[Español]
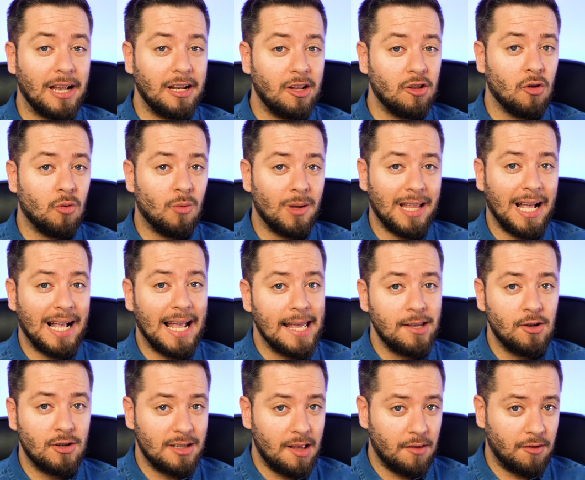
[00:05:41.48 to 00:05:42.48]
teniendo en cuenta que
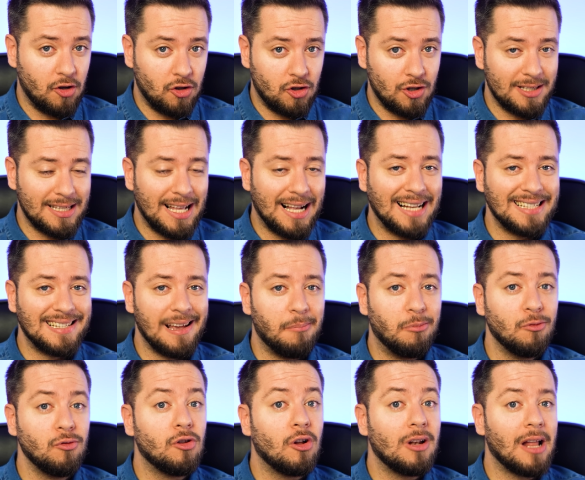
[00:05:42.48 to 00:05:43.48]
iOS 18 está casi a
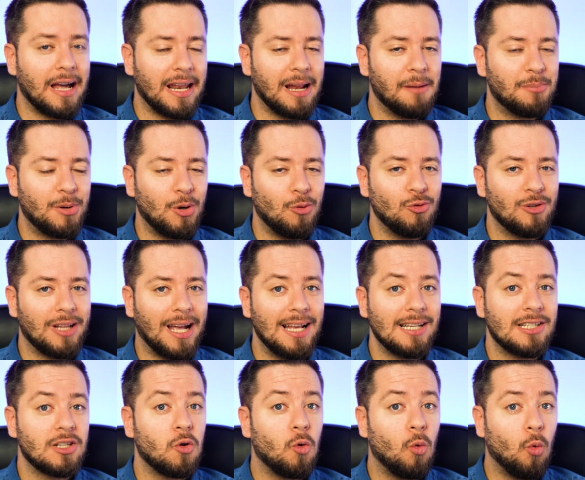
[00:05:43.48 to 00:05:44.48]
punto, la gran pregunta
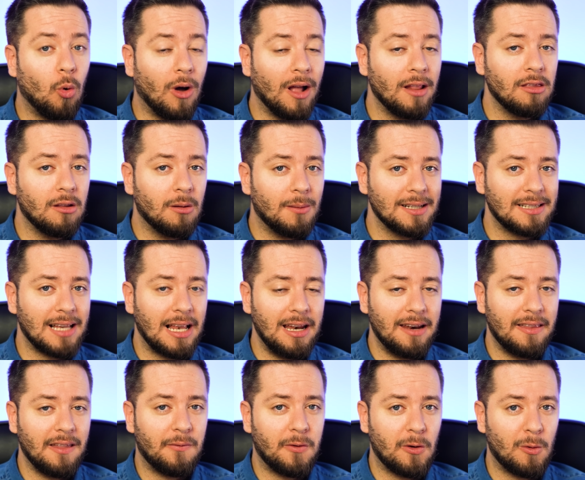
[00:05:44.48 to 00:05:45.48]
es ¿cuándo va a
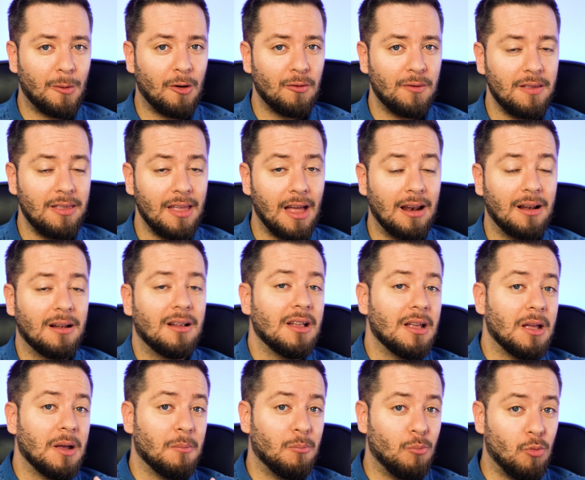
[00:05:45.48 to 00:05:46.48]
salir de forma oficial?
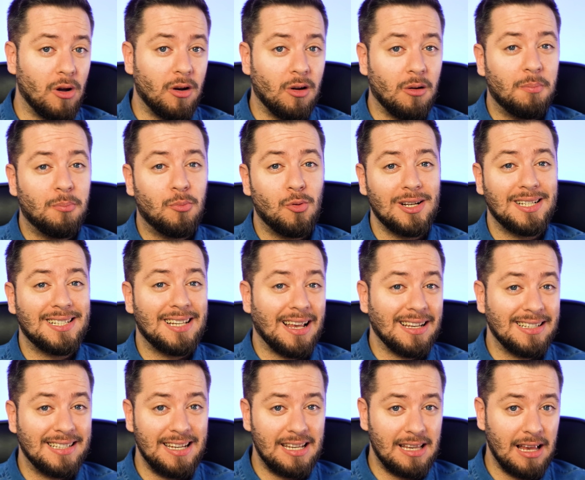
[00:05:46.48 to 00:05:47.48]
Bueno, pues
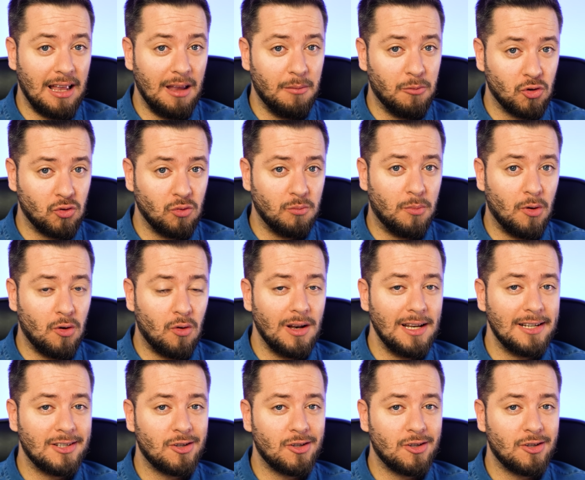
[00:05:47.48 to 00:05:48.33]
si seguimos un poco el